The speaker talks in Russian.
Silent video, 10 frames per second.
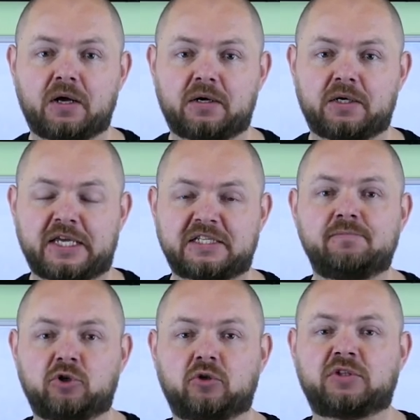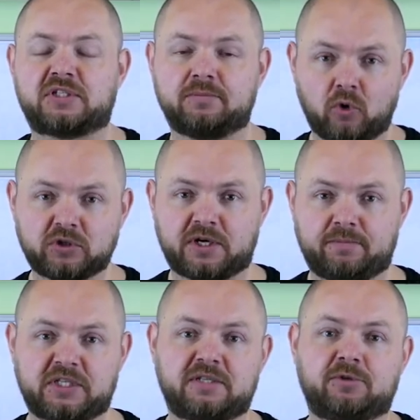а, если мы что-то
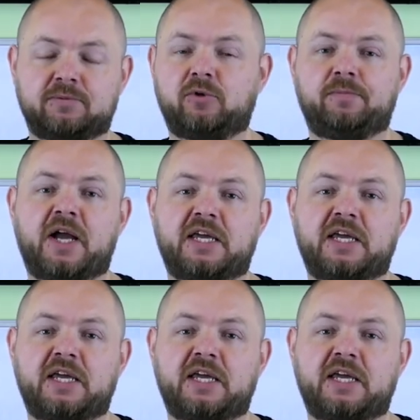смотрим, если мы смотрим